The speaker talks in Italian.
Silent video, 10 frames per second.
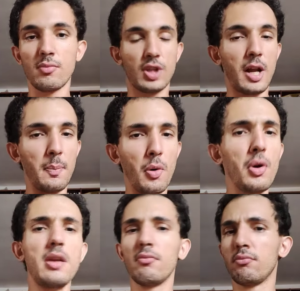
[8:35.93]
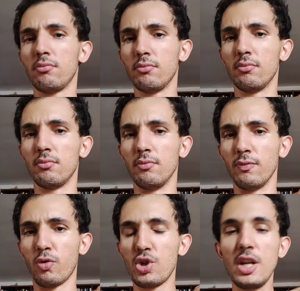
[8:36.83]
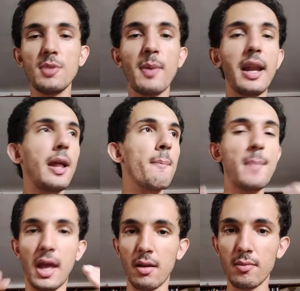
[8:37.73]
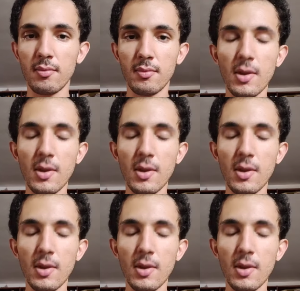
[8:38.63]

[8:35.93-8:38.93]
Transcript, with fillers: scarponi, mh, fucile in spalla, beh